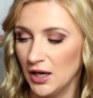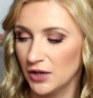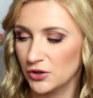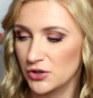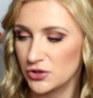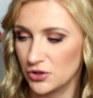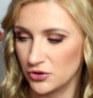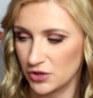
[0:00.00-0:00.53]
To
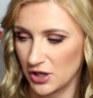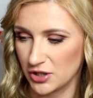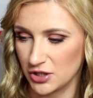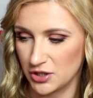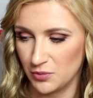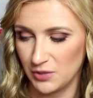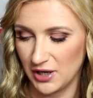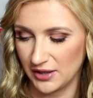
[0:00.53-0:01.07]
jest książka
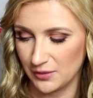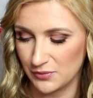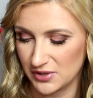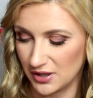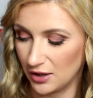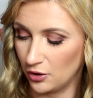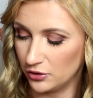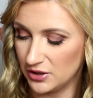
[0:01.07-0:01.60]
Krzesimira
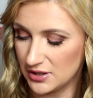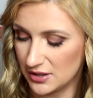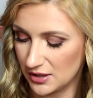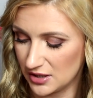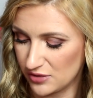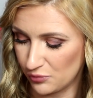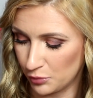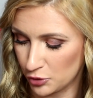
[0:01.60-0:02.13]
Dębskiego, Nic nie
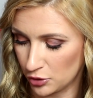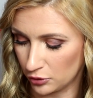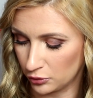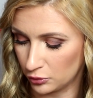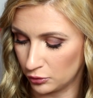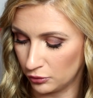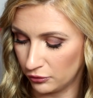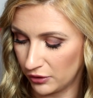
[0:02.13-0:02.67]
jest w
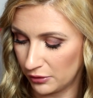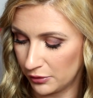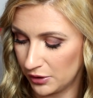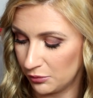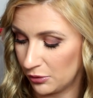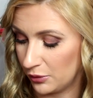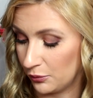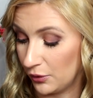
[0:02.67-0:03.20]
porządku,
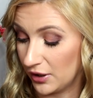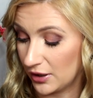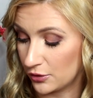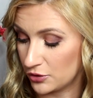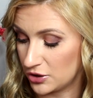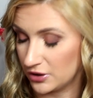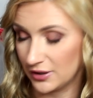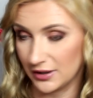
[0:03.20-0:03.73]
Wołyń, moja
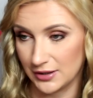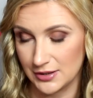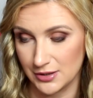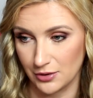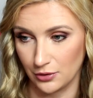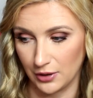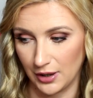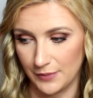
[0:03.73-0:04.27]
rodzinna
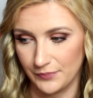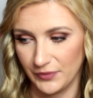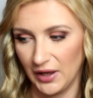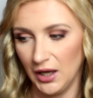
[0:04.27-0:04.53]
historia.